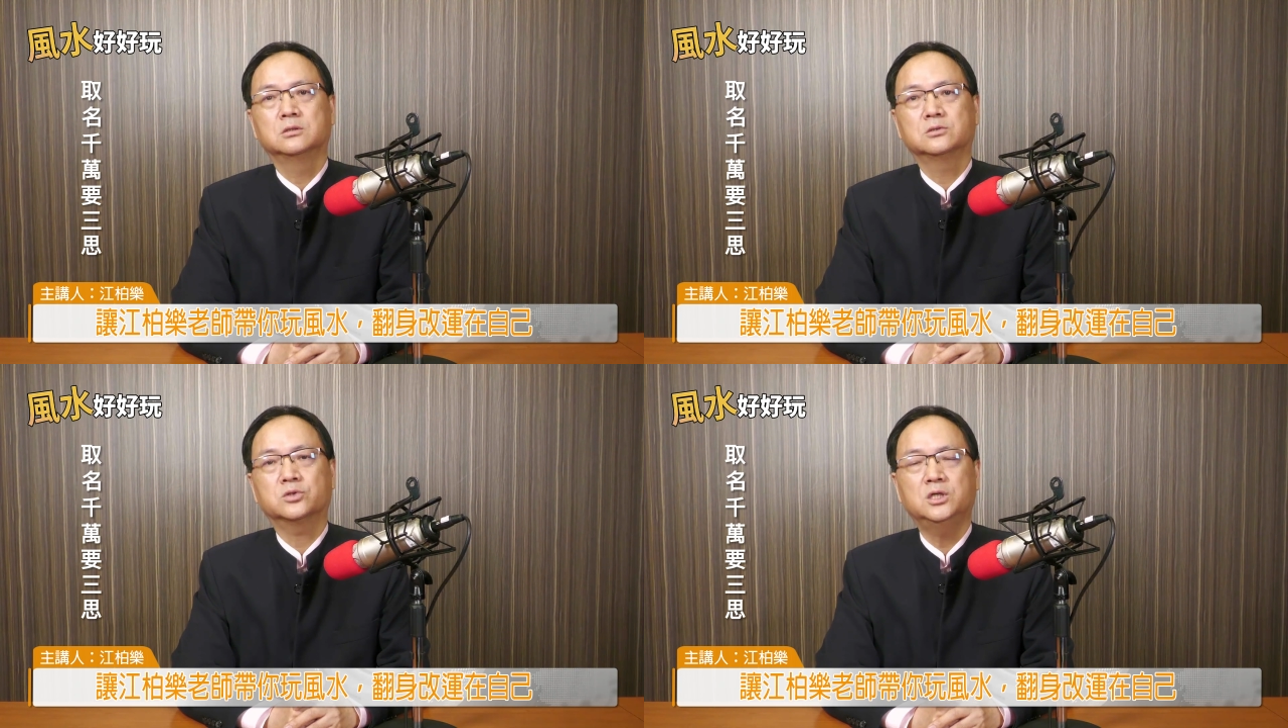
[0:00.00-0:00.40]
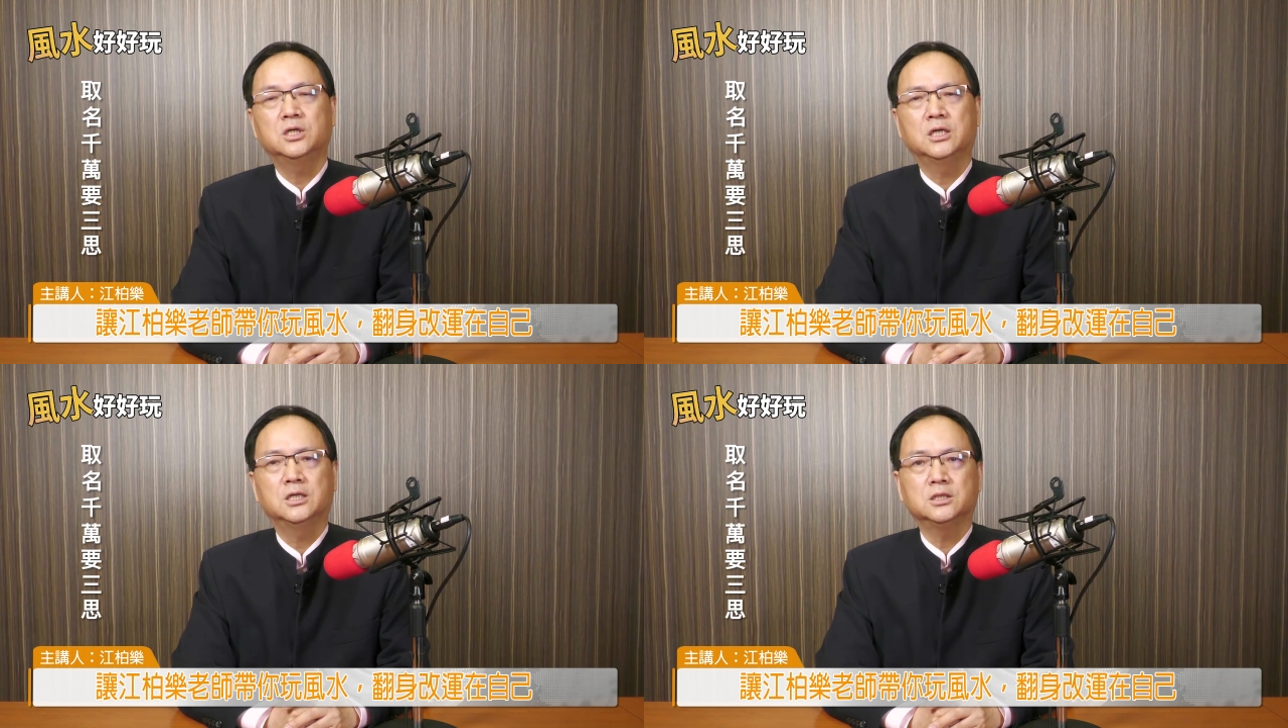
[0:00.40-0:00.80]
所以
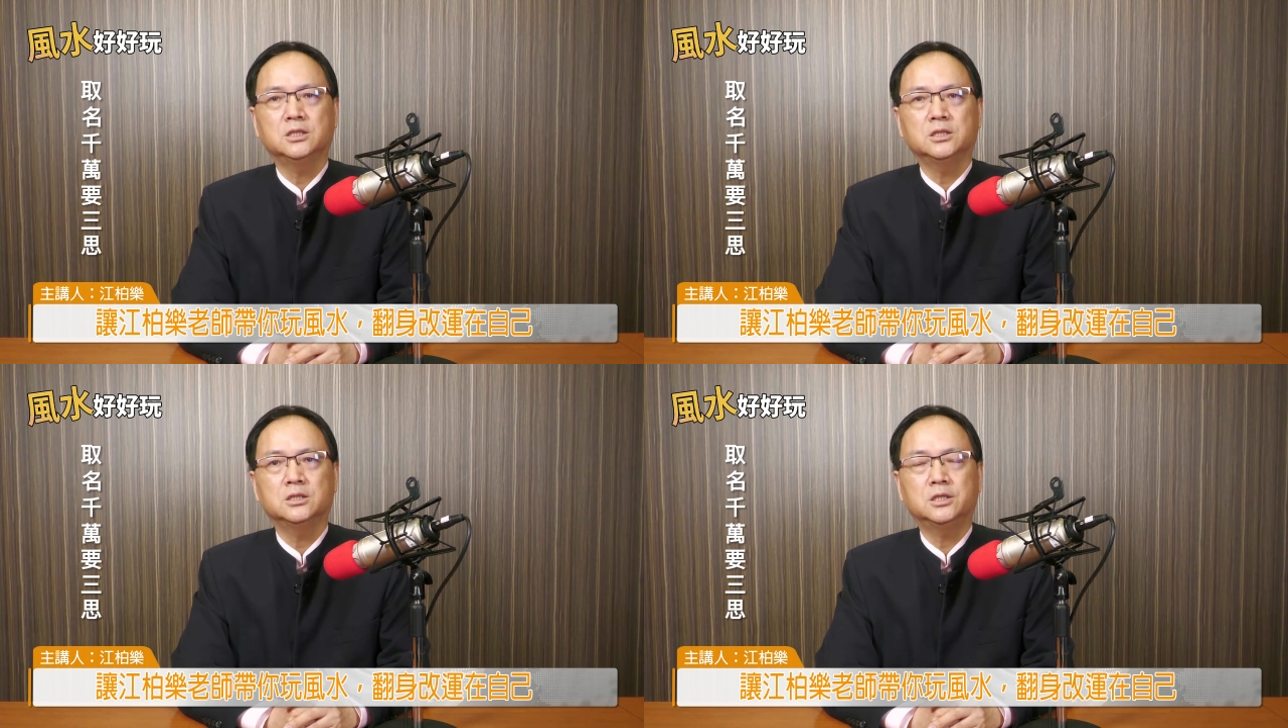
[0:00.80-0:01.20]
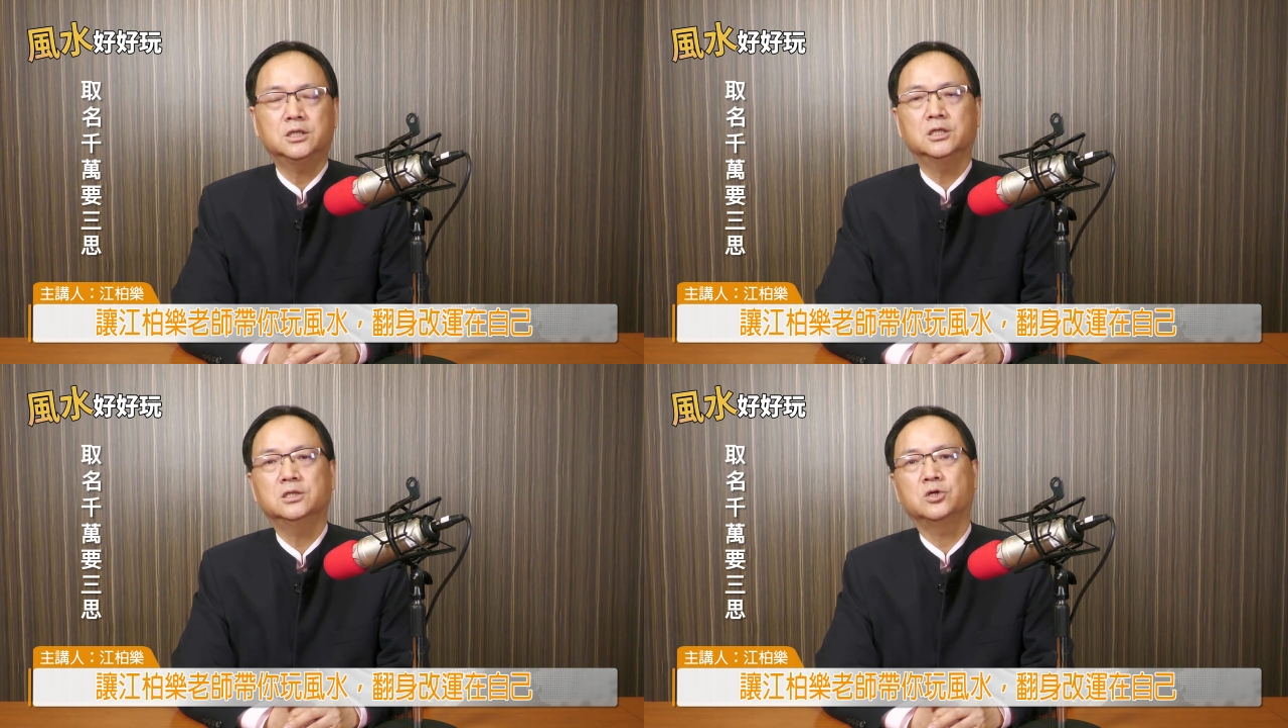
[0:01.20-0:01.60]
一
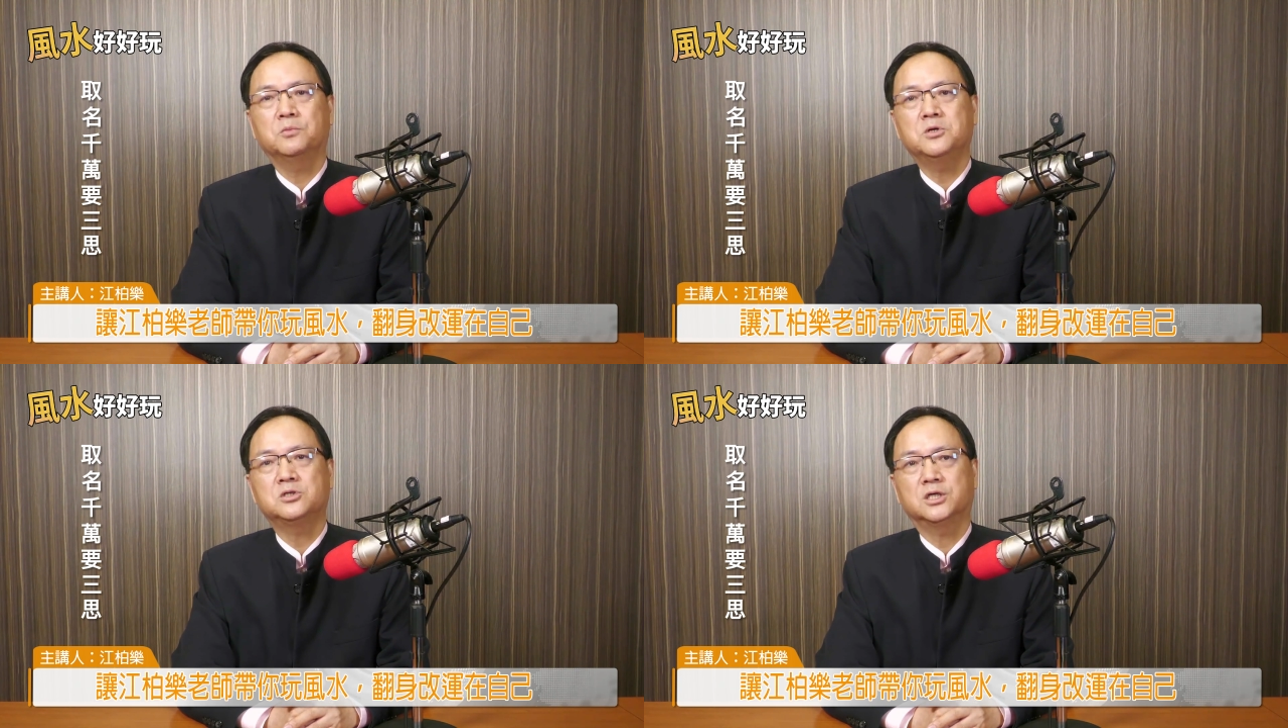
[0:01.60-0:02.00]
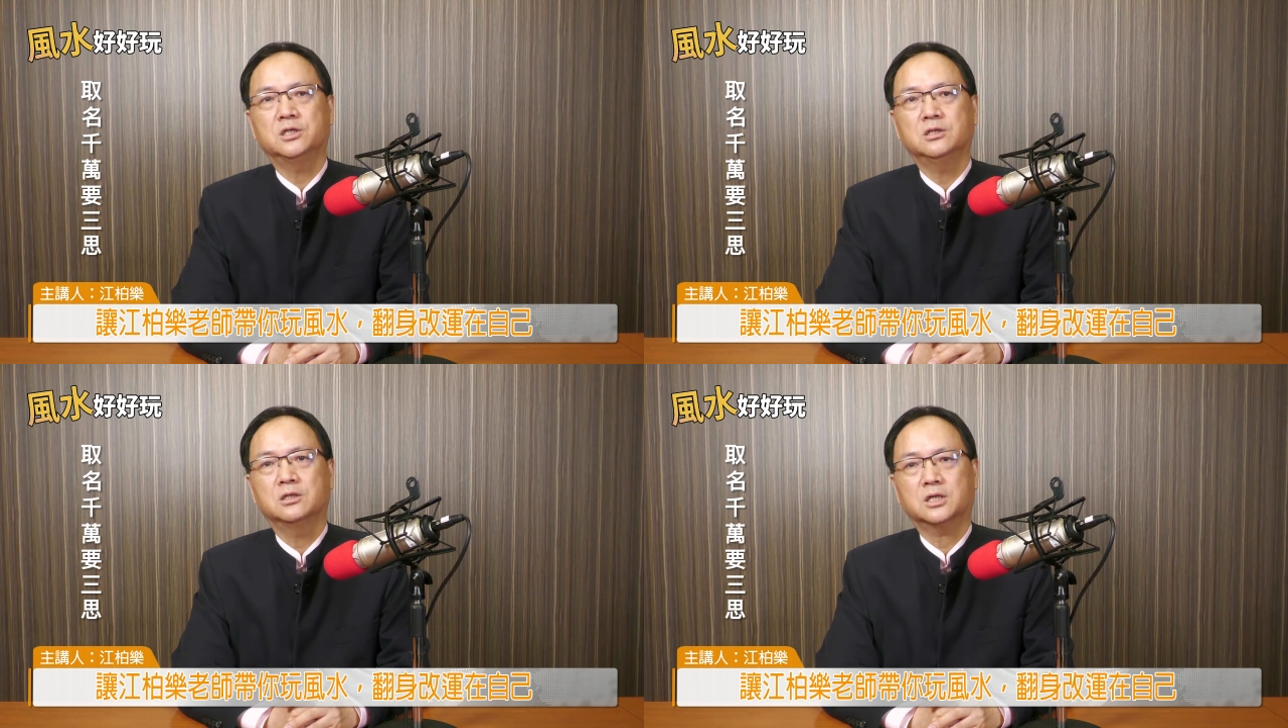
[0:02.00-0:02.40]
个人有没有
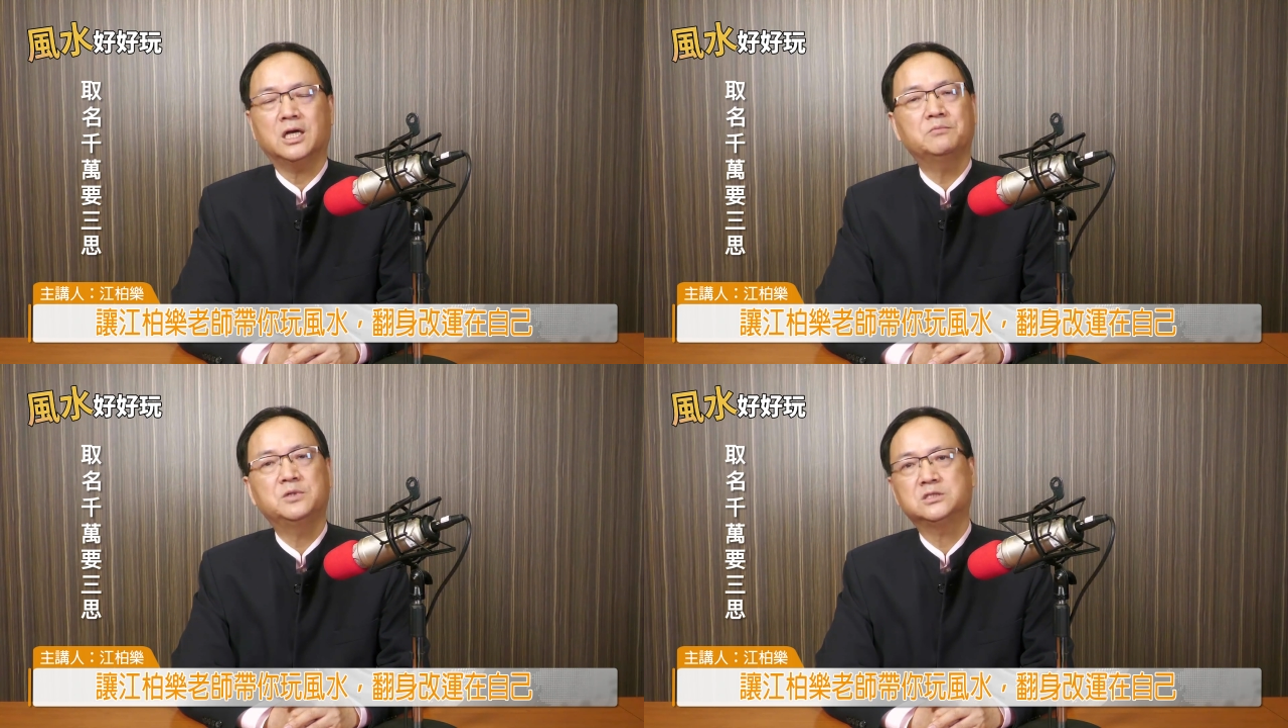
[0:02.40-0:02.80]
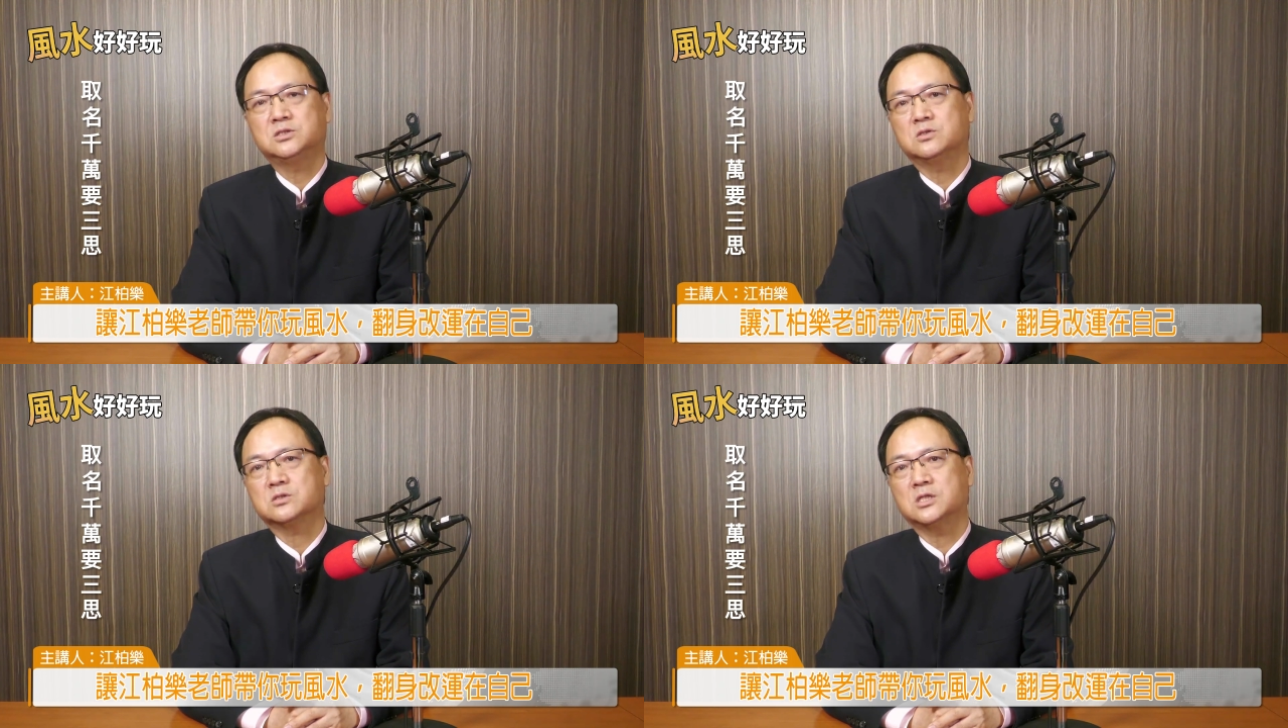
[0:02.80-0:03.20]
钱，看名
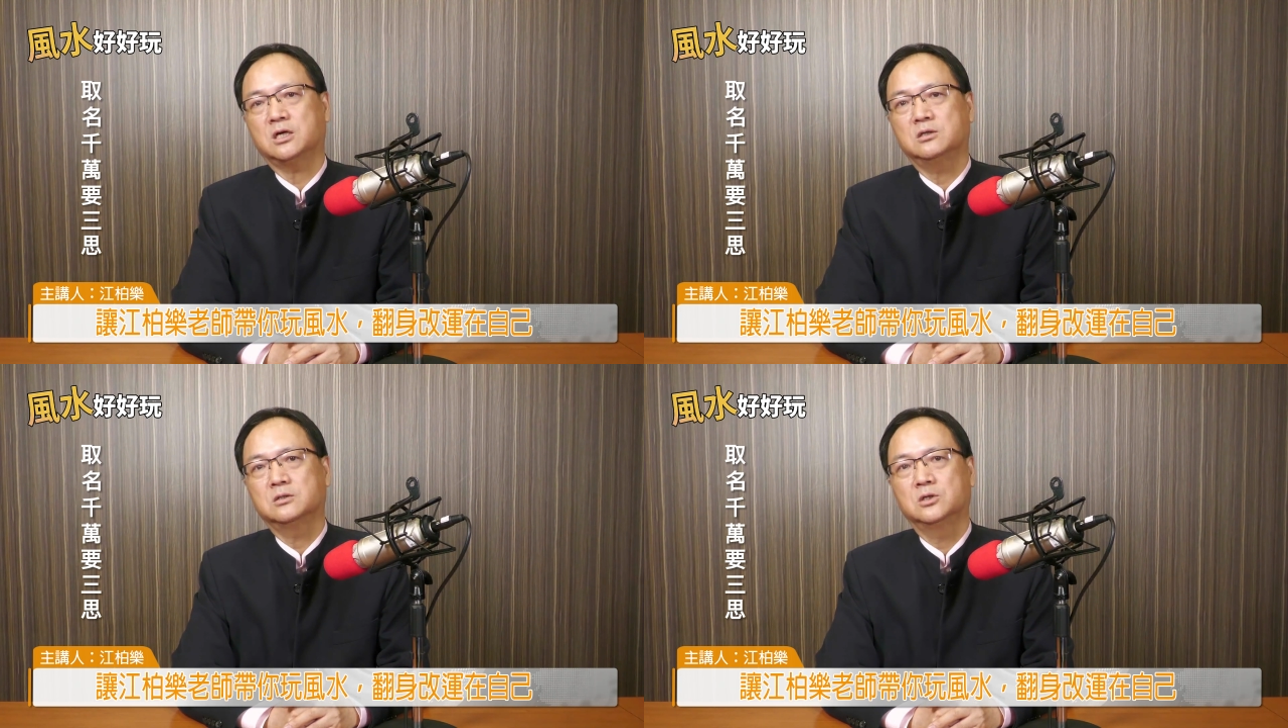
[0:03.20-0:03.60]
字就知道。